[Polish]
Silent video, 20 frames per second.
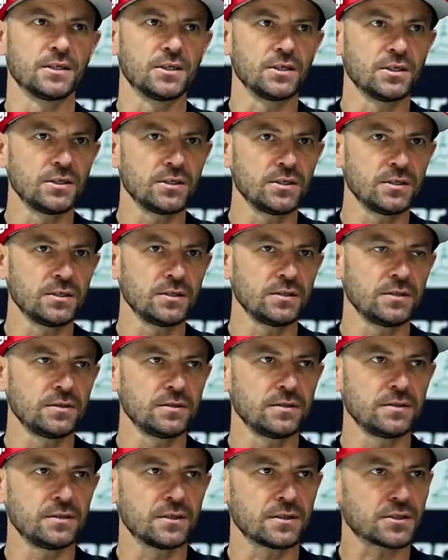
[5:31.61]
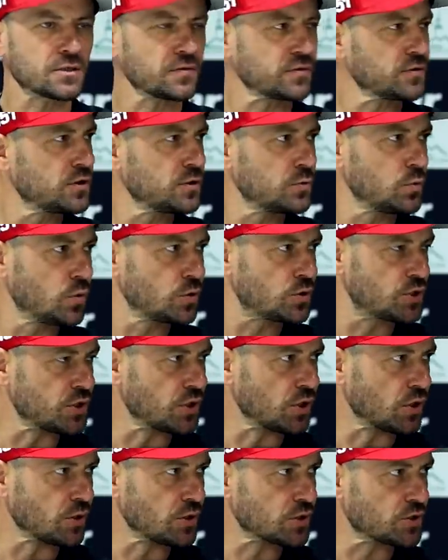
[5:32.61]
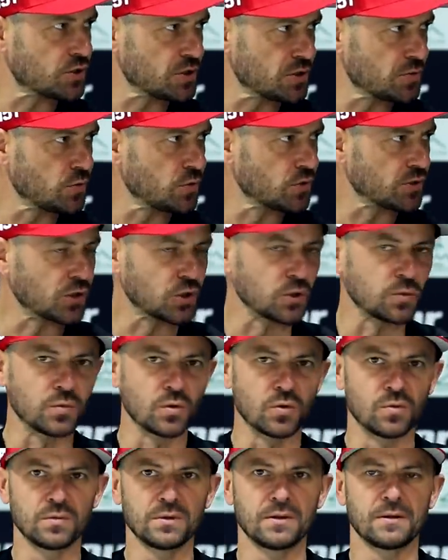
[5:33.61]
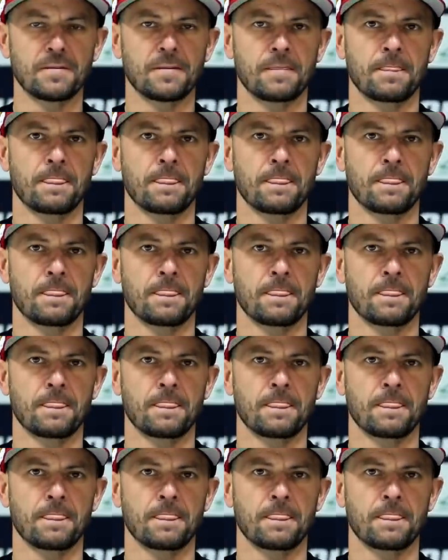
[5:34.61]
I jeszcze wtedy było cicho, jeszcze nie było tego boom.